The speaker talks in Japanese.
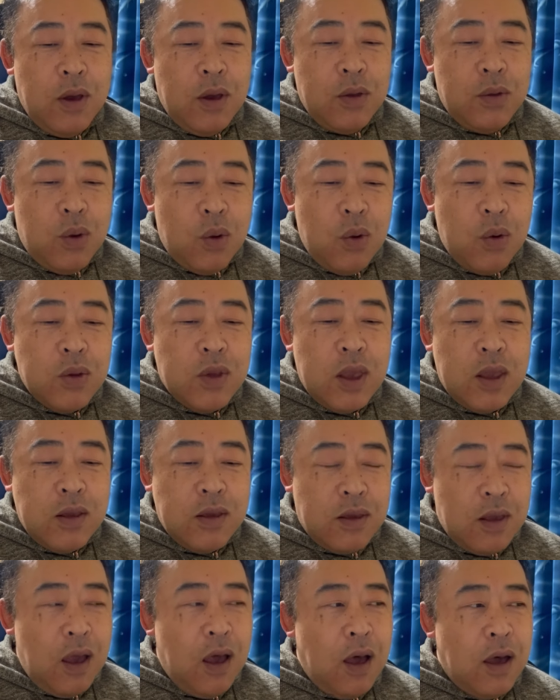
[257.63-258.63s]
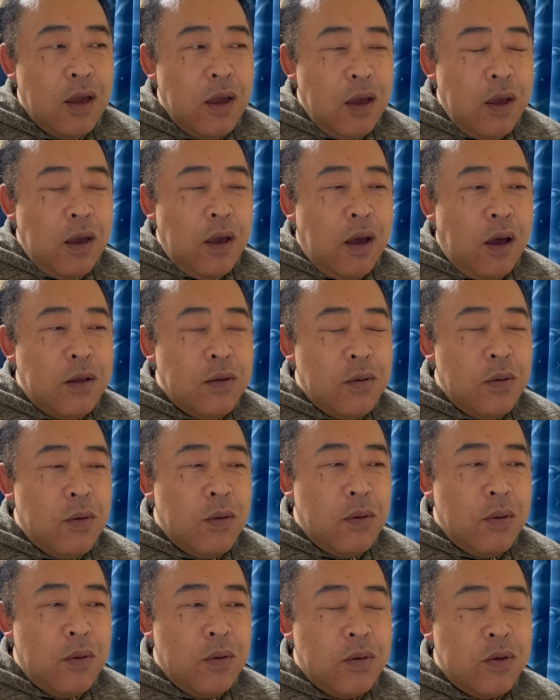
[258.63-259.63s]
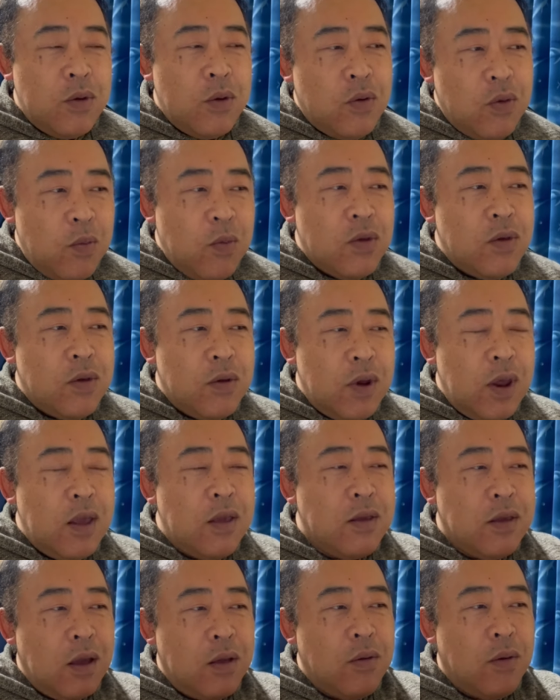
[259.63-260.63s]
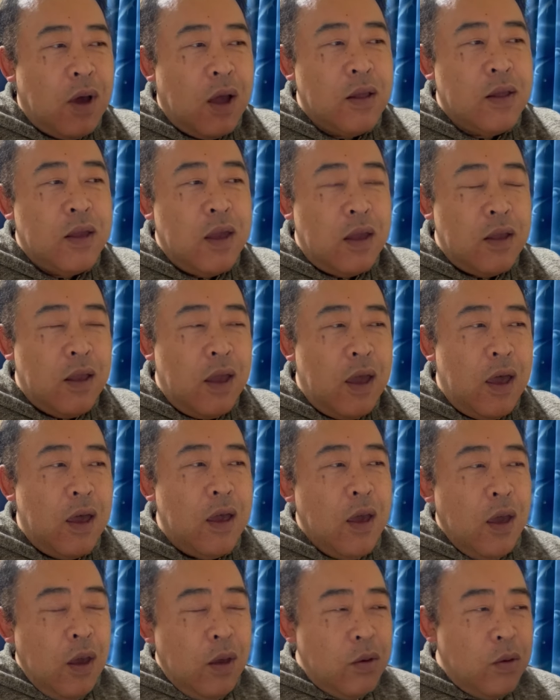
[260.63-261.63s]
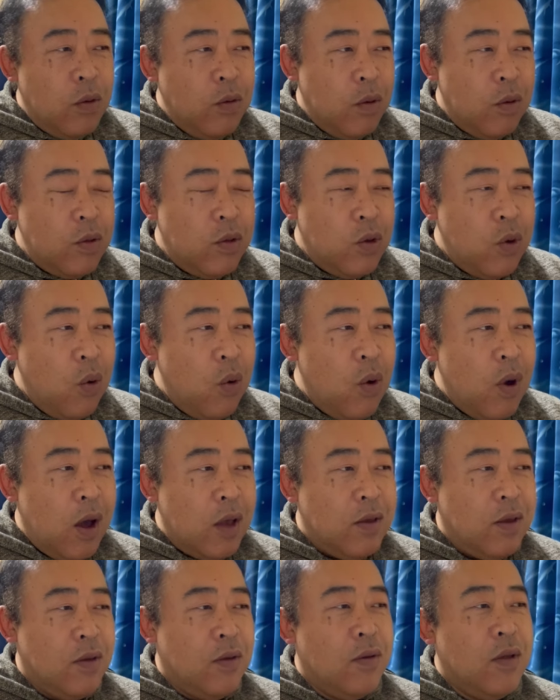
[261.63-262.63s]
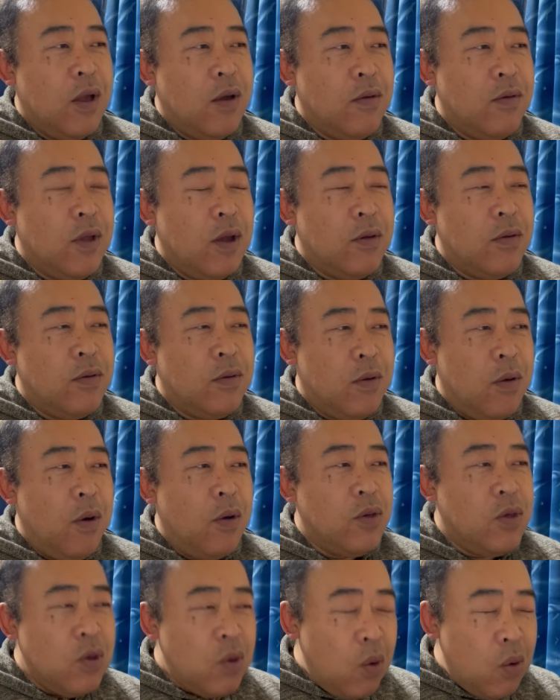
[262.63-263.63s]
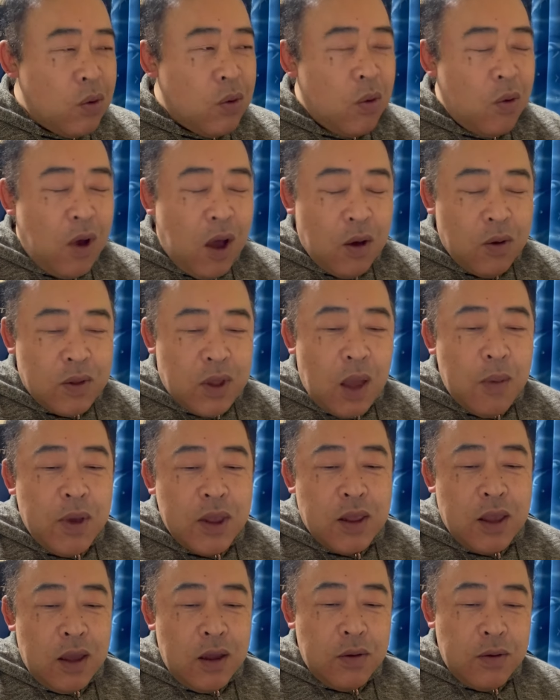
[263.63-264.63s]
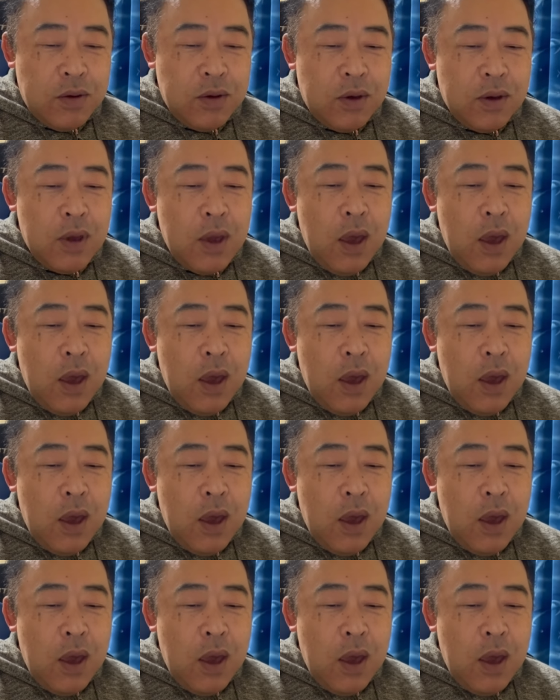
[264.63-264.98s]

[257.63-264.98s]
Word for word: 当然さあの食物連鎖の過程でその腸が少なくなると腸とかを食べている